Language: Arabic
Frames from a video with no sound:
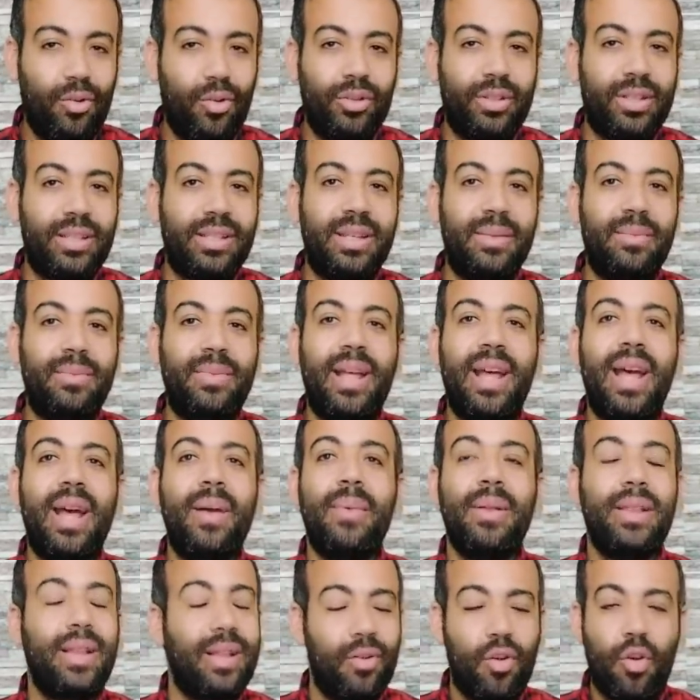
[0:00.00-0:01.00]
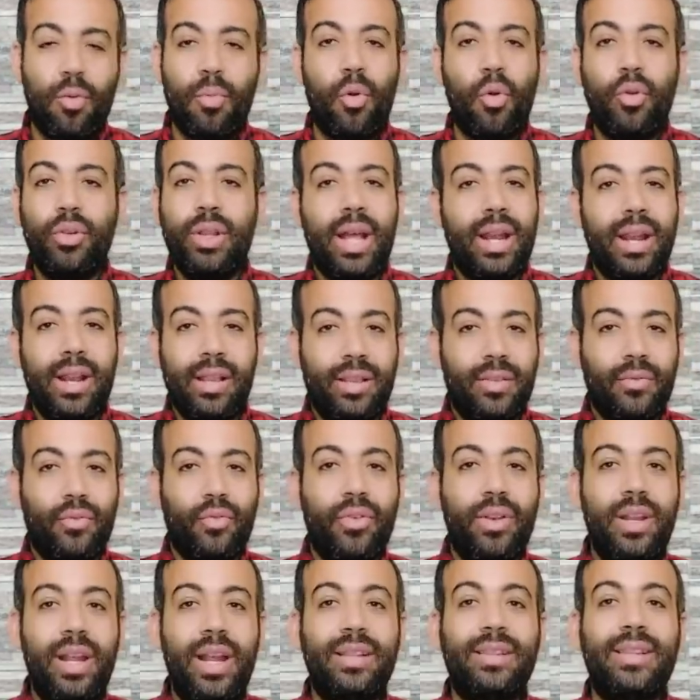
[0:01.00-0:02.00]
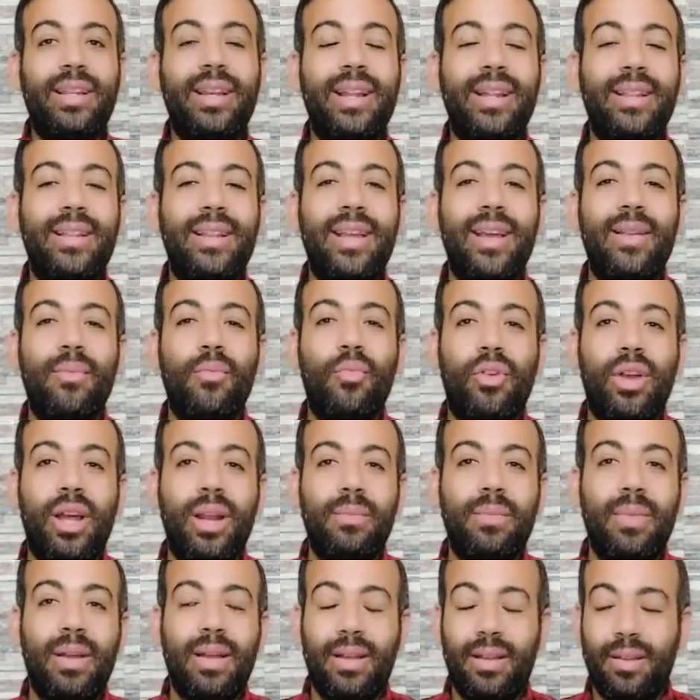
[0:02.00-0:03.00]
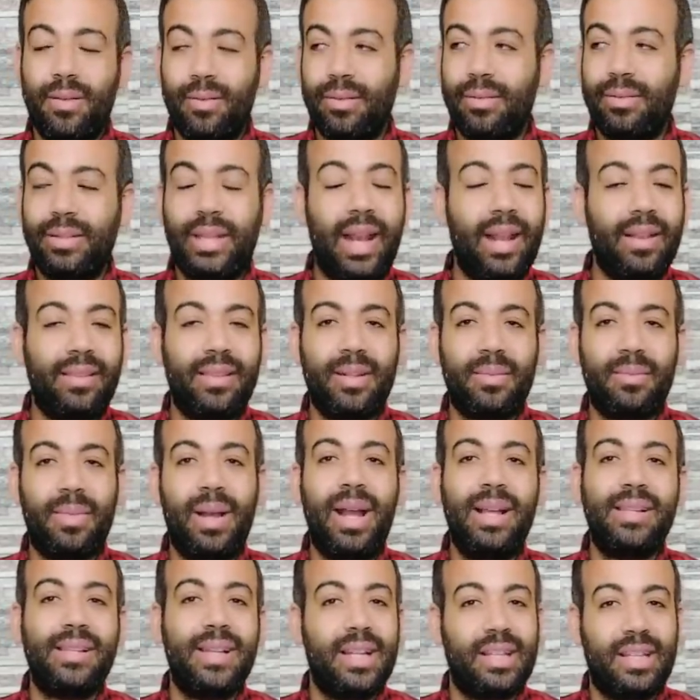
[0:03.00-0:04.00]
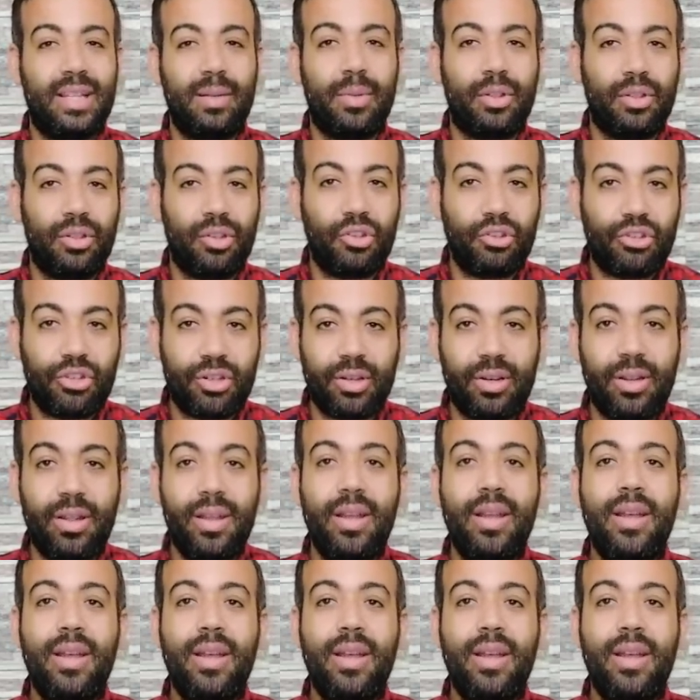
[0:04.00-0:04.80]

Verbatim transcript: لكم التسريب ده ابدا هو موجود على النت في كل حته لان هي المكالمه ثلاث ارباعها زائد 18